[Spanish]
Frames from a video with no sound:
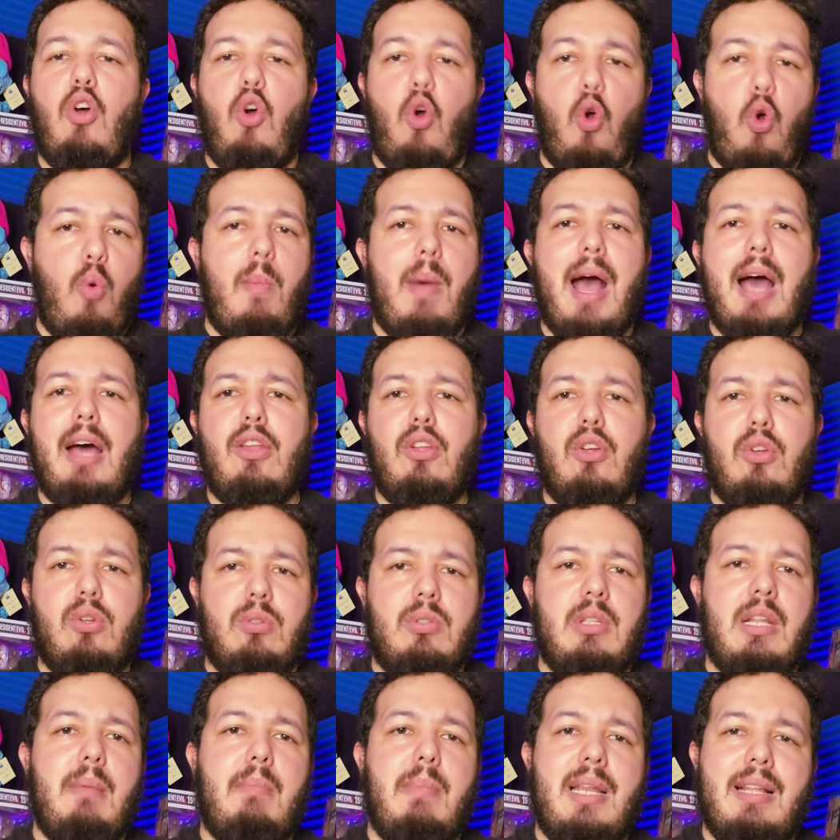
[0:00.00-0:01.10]
los
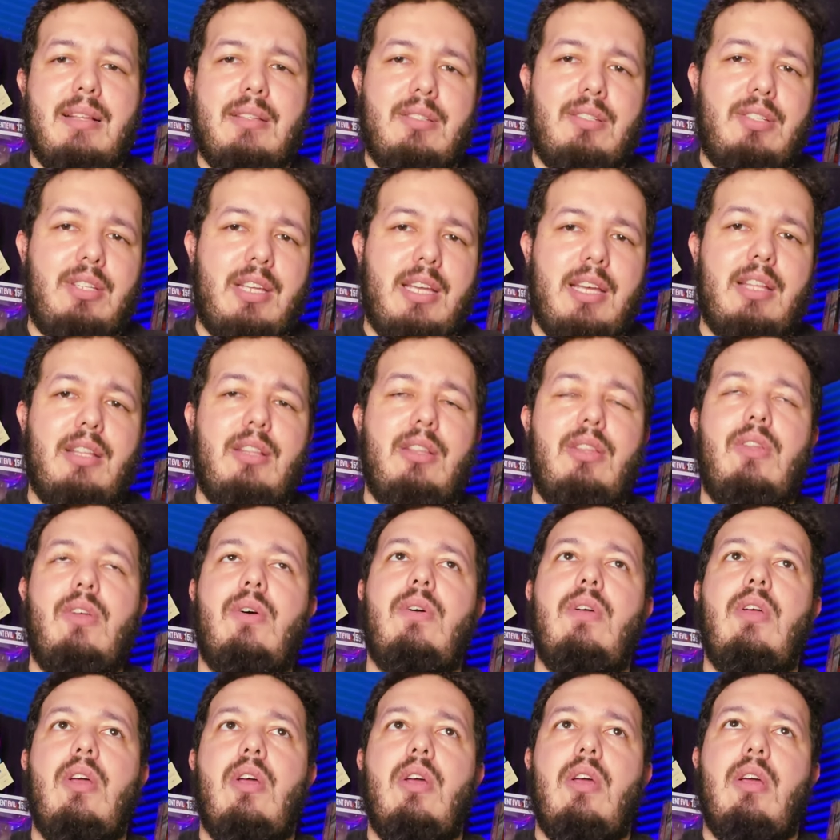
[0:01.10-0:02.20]
humanos terminan
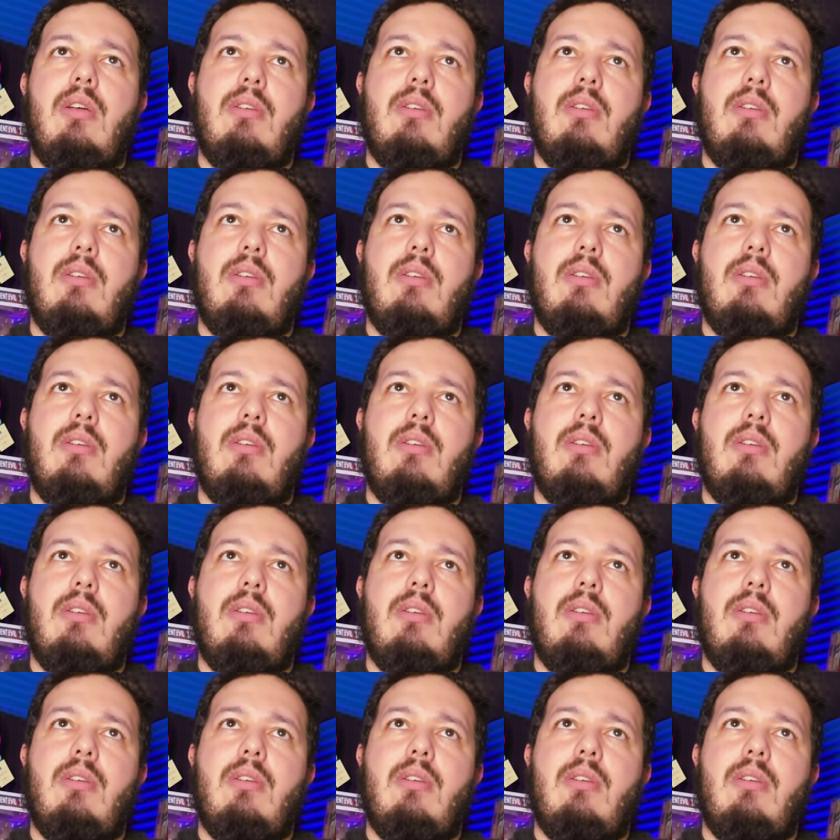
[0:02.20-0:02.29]
siendo